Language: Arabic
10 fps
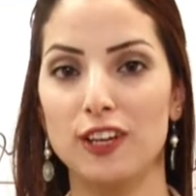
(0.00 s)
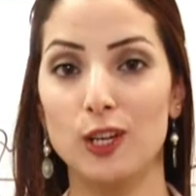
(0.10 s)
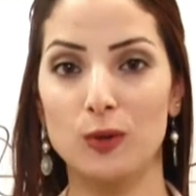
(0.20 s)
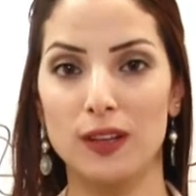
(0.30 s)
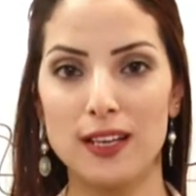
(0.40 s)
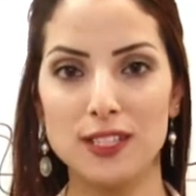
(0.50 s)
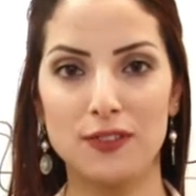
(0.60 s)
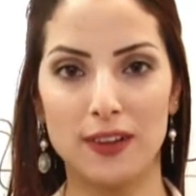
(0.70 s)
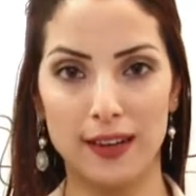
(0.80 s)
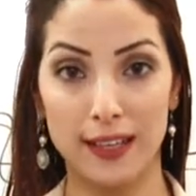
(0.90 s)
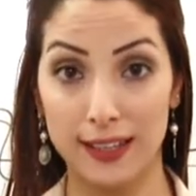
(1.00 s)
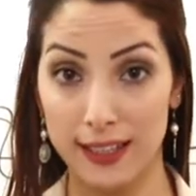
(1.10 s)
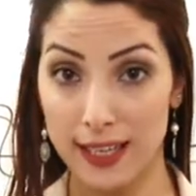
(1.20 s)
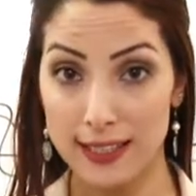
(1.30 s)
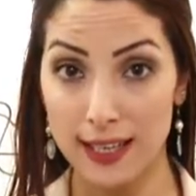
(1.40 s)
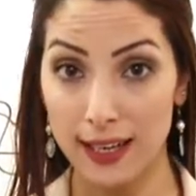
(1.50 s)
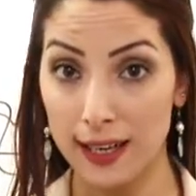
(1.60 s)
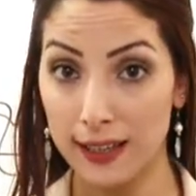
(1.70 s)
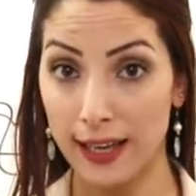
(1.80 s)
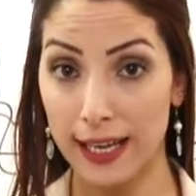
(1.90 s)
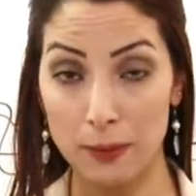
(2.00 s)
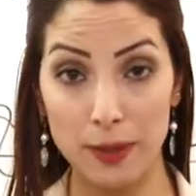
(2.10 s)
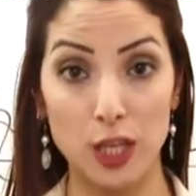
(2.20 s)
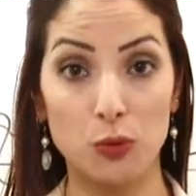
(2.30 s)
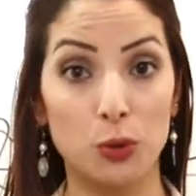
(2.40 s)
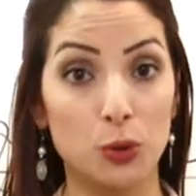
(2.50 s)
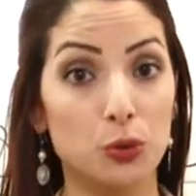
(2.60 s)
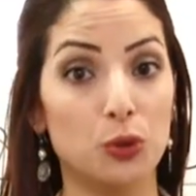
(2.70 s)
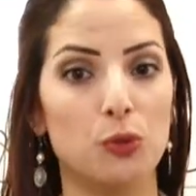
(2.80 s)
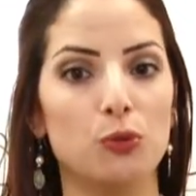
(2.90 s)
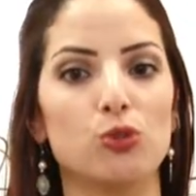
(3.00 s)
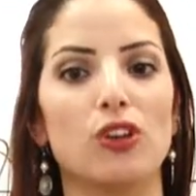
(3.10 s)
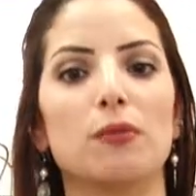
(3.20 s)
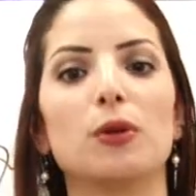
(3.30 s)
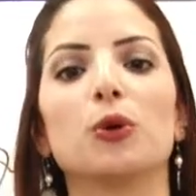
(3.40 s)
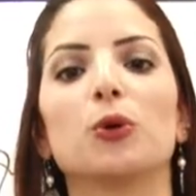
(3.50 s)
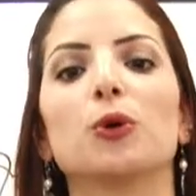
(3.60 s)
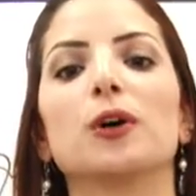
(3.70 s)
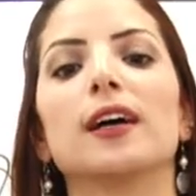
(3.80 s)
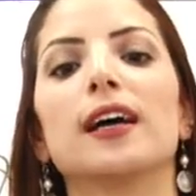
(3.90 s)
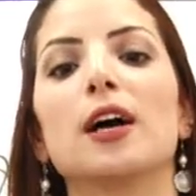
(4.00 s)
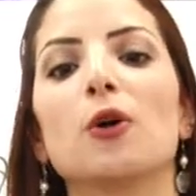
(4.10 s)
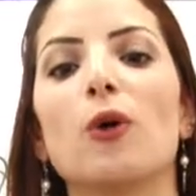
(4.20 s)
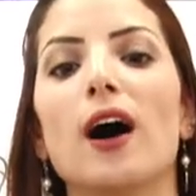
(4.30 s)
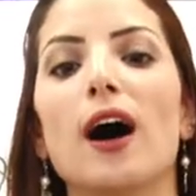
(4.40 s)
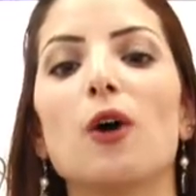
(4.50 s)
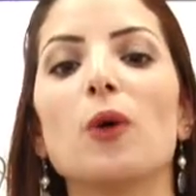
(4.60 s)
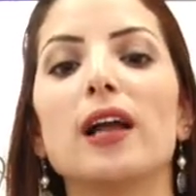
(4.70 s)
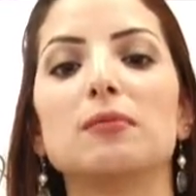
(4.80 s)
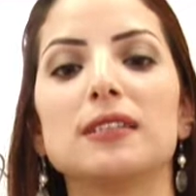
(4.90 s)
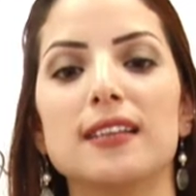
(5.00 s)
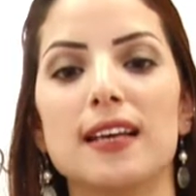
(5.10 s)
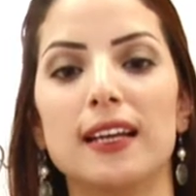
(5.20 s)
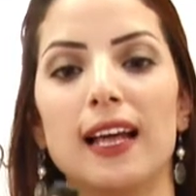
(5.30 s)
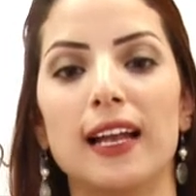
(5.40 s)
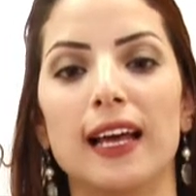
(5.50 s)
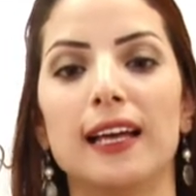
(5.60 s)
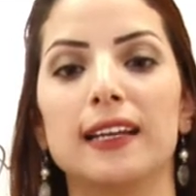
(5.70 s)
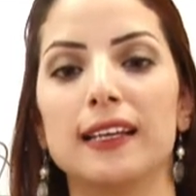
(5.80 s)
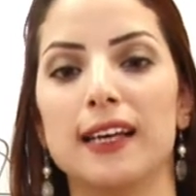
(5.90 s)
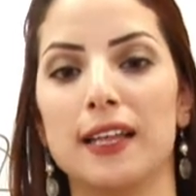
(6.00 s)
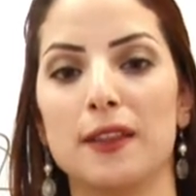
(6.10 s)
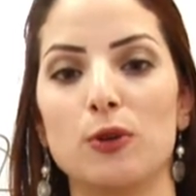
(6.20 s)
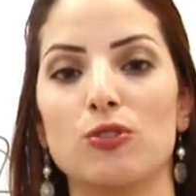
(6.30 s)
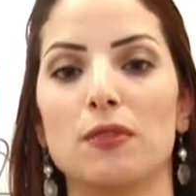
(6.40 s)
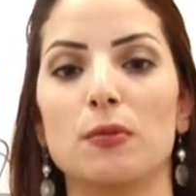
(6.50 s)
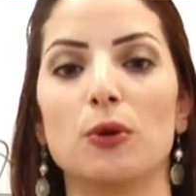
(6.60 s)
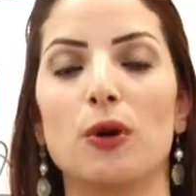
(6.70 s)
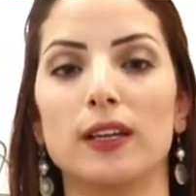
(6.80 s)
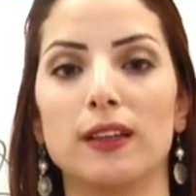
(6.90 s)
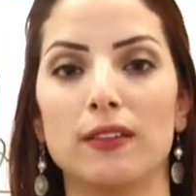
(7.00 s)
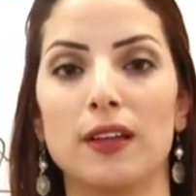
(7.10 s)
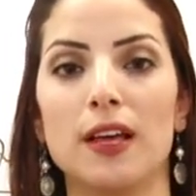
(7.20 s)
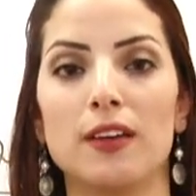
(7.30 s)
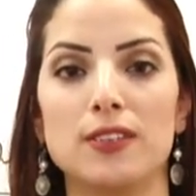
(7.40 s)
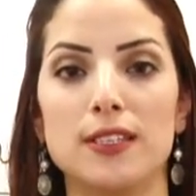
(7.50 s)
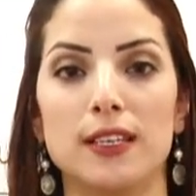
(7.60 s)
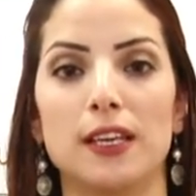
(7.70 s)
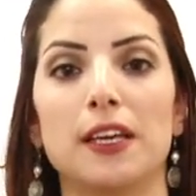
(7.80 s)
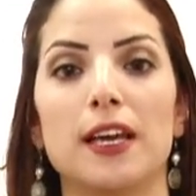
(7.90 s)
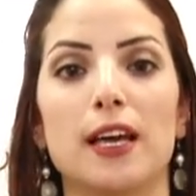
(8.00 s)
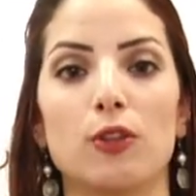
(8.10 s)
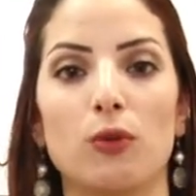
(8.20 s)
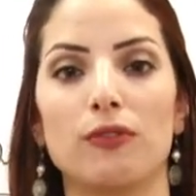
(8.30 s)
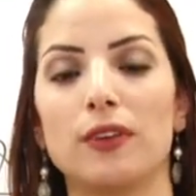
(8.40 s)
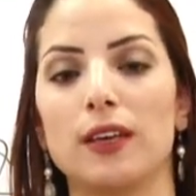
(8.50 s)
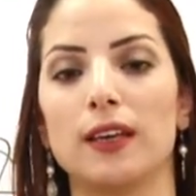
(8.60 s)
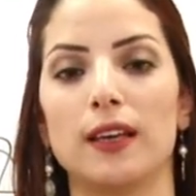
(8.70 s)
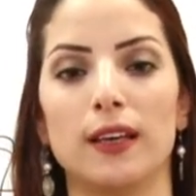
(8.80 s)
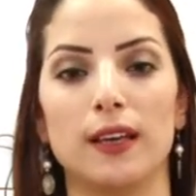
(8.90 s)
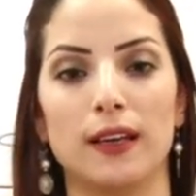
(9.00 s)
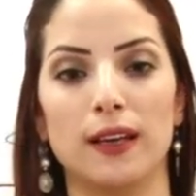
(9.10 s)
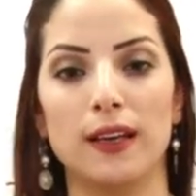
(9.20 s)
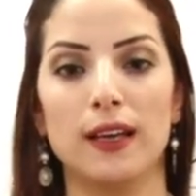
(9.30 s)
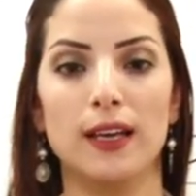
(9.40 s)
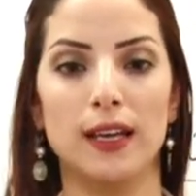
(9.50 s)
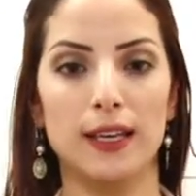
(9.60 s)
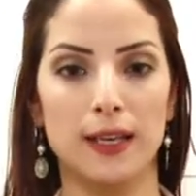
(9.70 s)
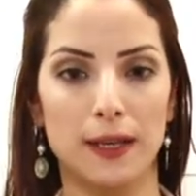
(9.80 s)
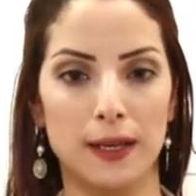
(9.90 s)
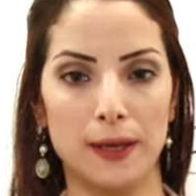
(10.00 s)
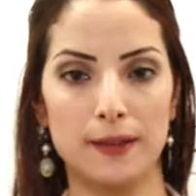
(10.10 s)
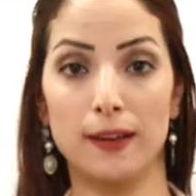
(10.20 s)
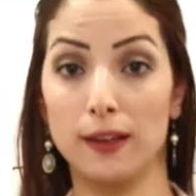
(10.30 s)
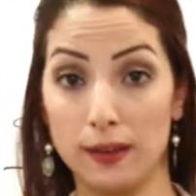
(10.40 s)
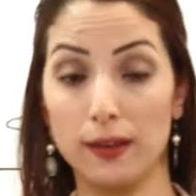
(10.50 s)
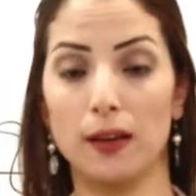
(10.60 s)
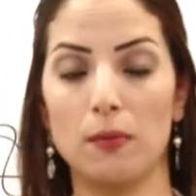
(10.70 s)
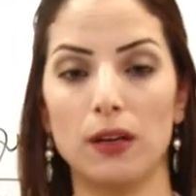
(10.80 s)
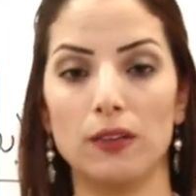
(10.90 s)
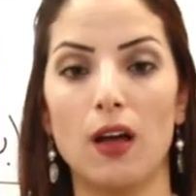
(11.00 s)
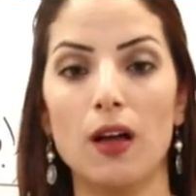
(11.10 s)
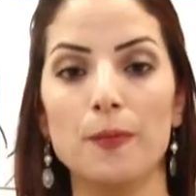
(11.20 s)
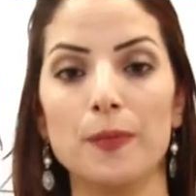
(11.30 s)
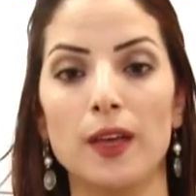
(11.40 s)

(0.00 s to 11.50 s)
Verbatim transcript: في اللون الأصفر الذي ندعس عليه غالبية بيوتكم يوجد منه أو الميزان العالي هذا يوجد منه أيضا في الصحيات وفي آه، آه، صناديق المرضى